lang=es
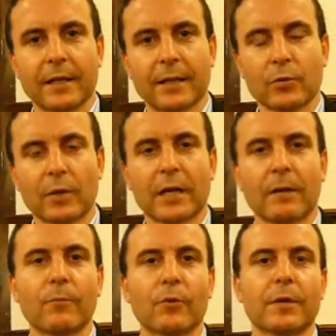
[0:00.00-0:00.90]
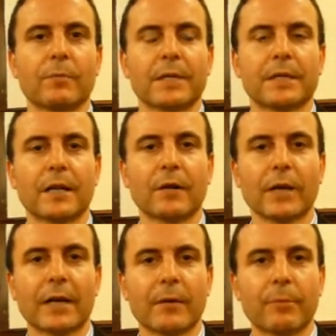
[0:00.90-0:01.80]
eso que acabamos de presentar
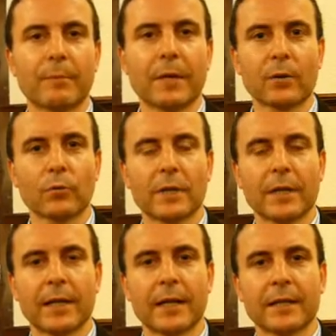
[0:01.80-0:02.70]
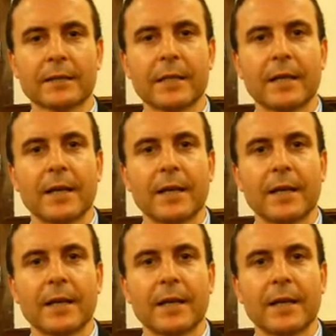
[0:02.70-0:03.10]
ahora, que es la primera ruta de las,